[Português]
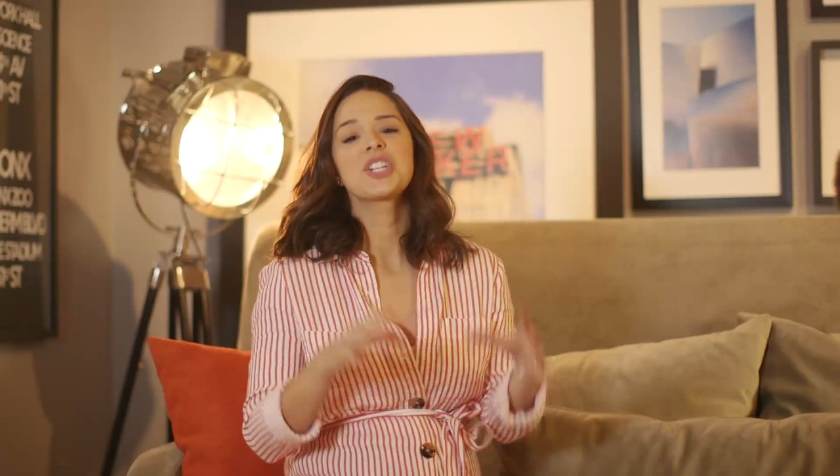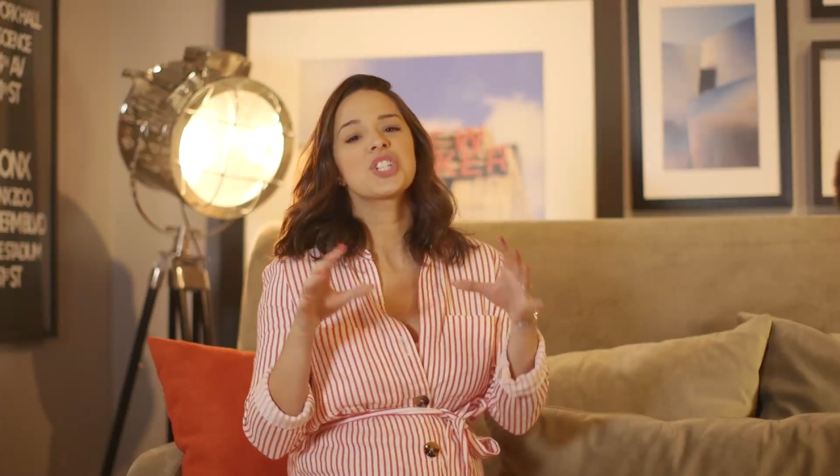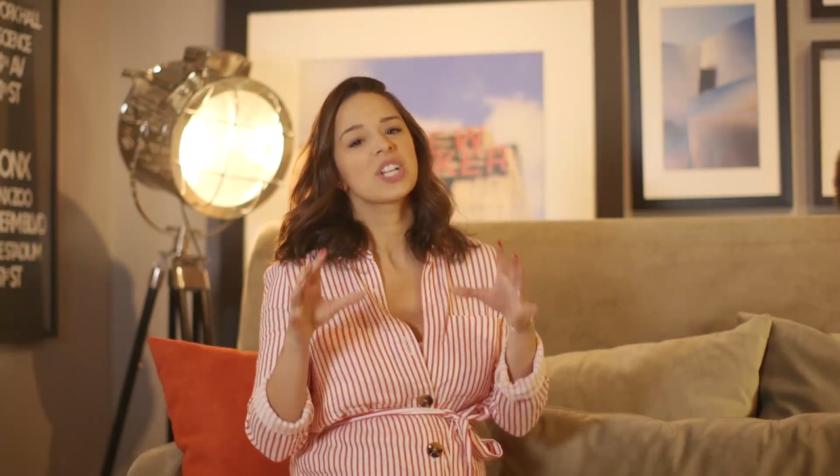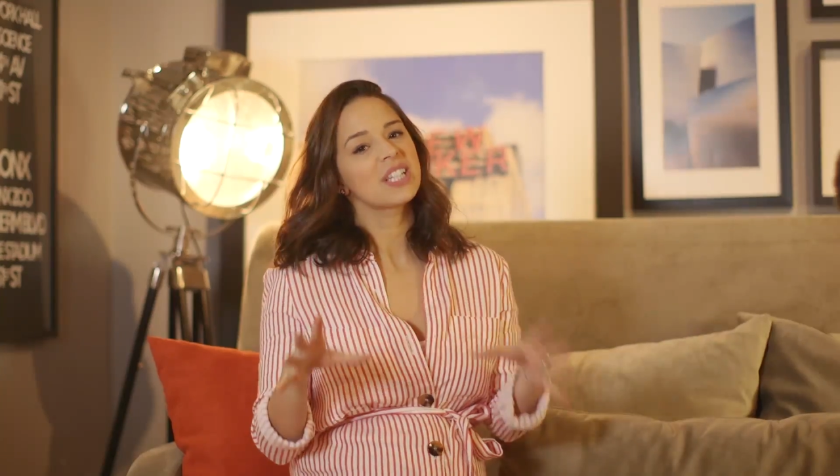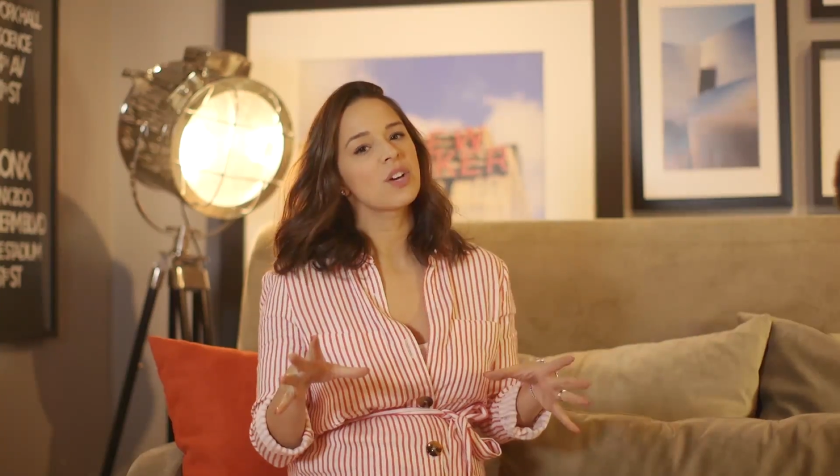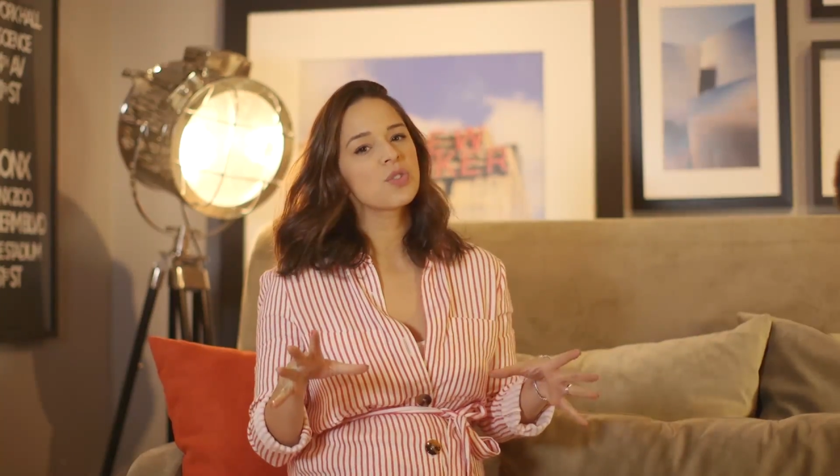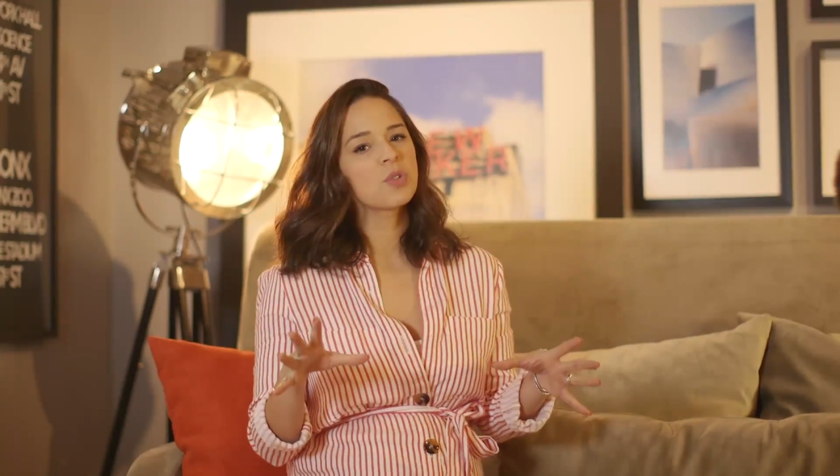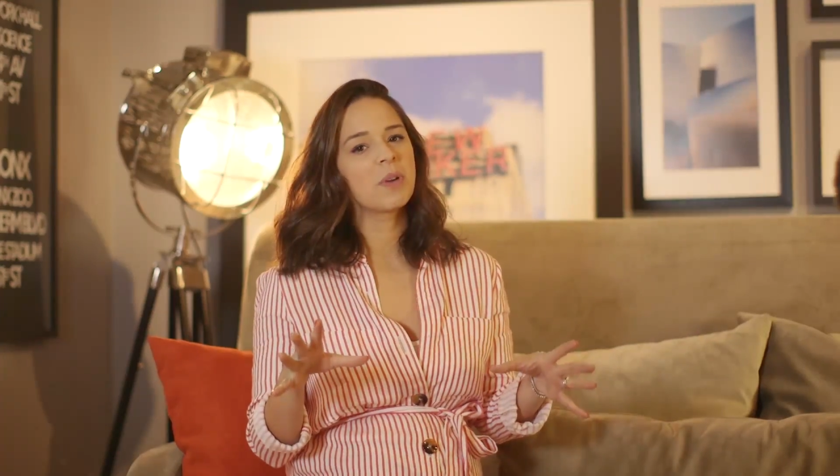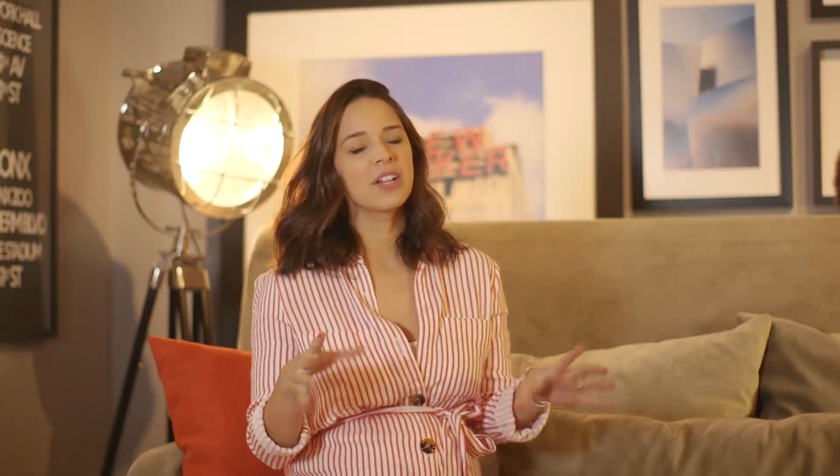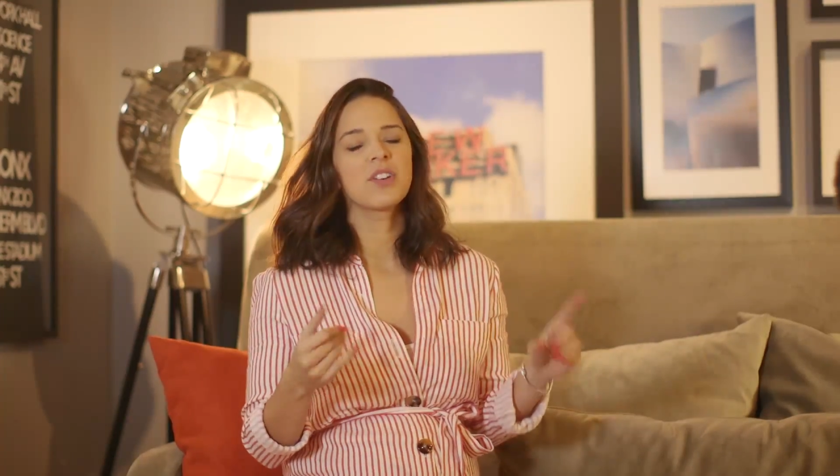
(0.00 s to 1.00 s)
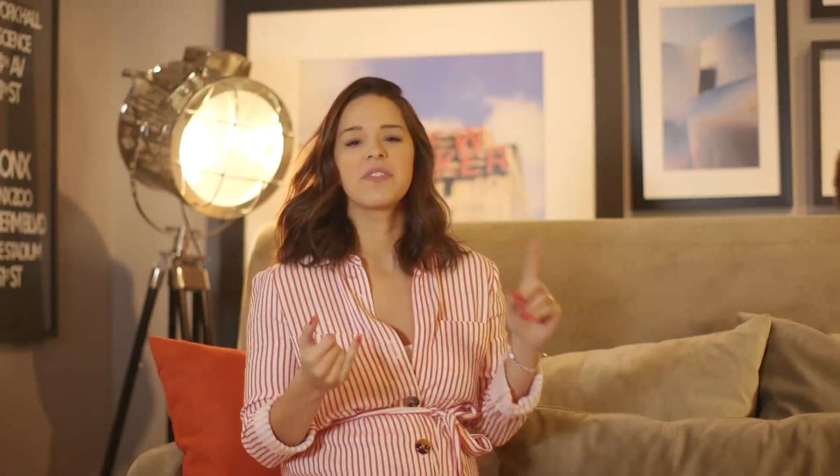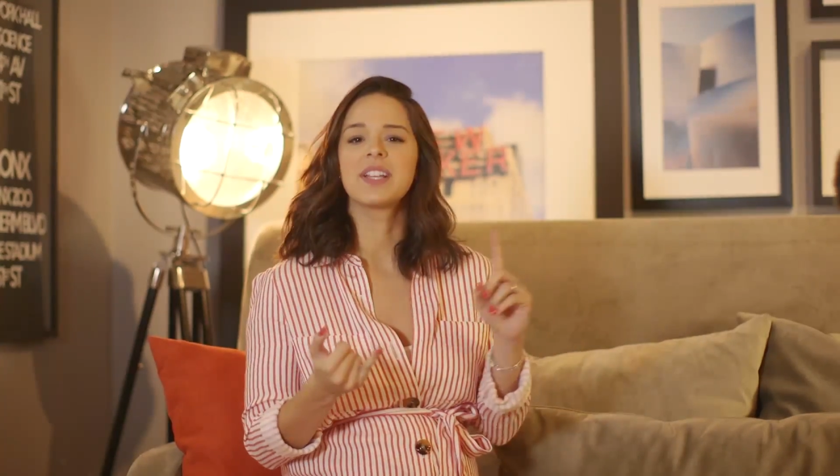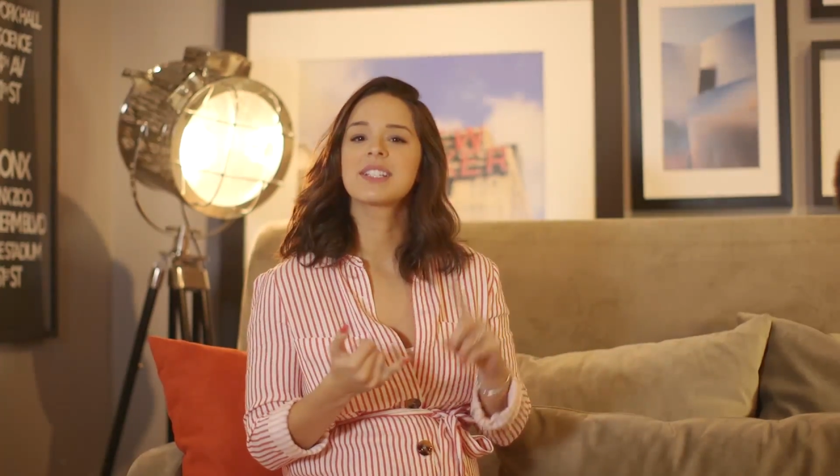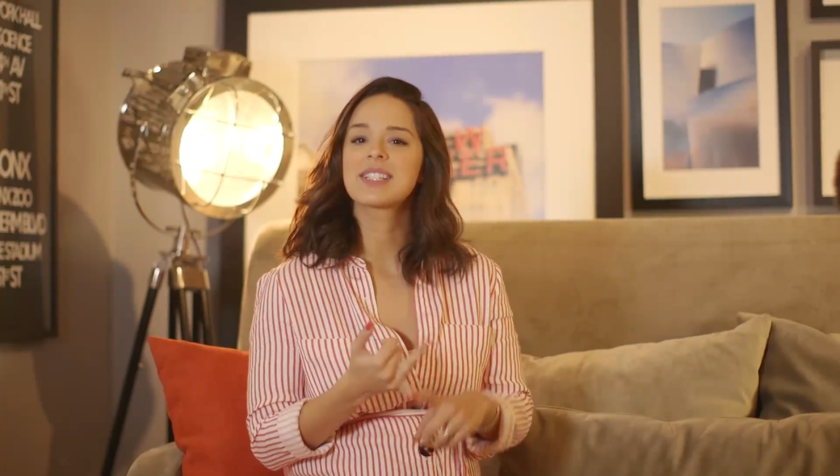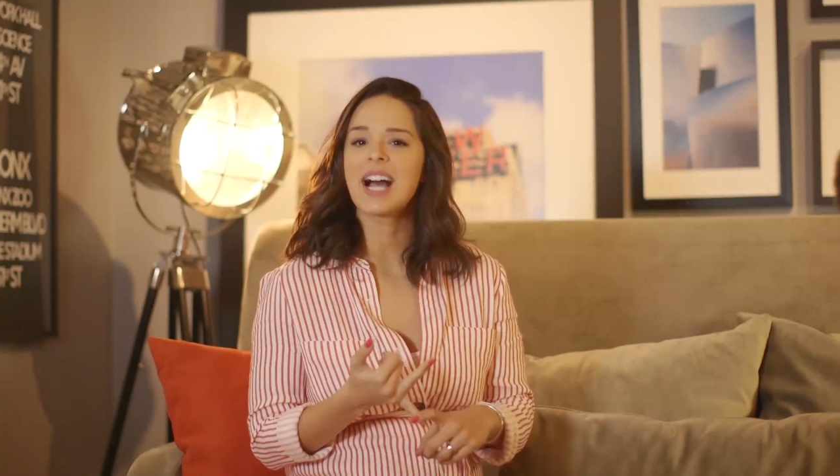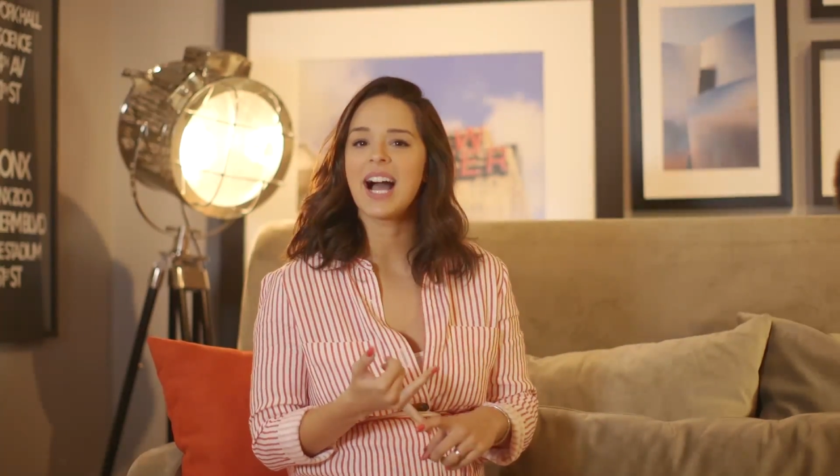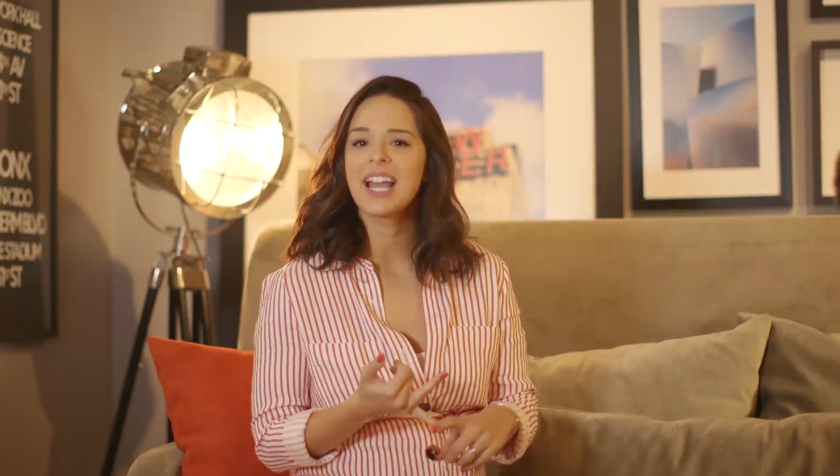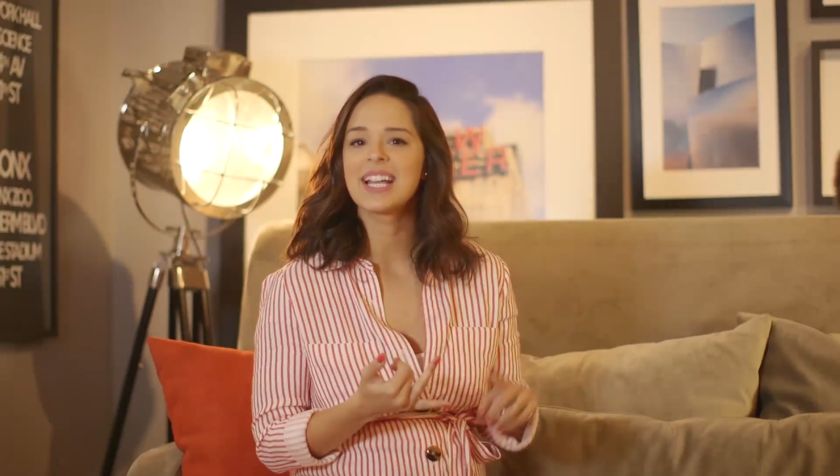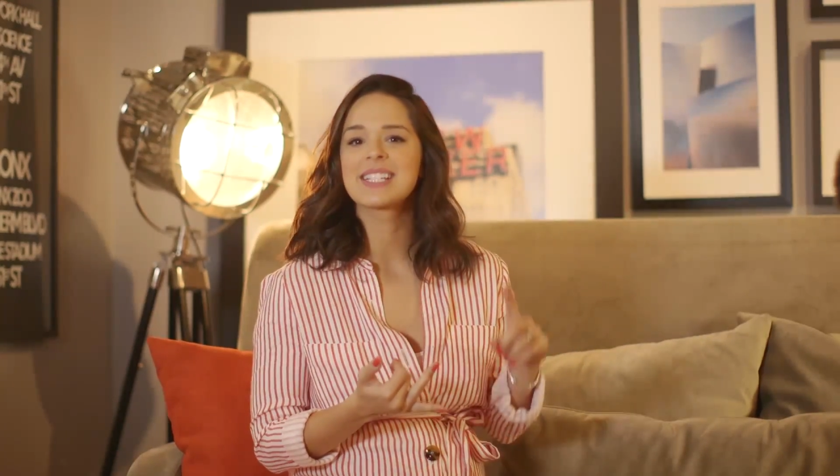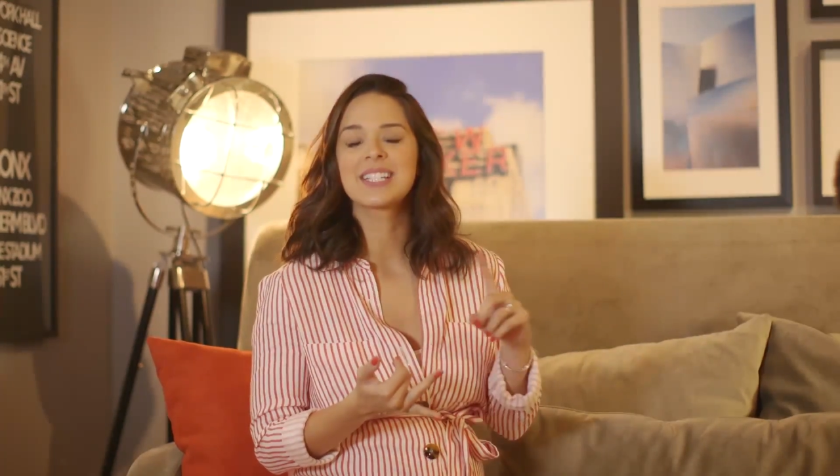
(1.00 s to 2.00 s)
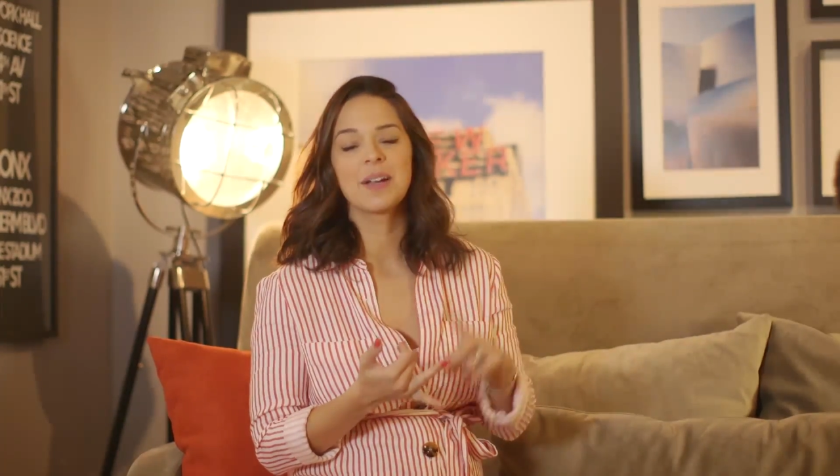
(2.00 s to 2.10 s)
gente já está acostumado a ver saias,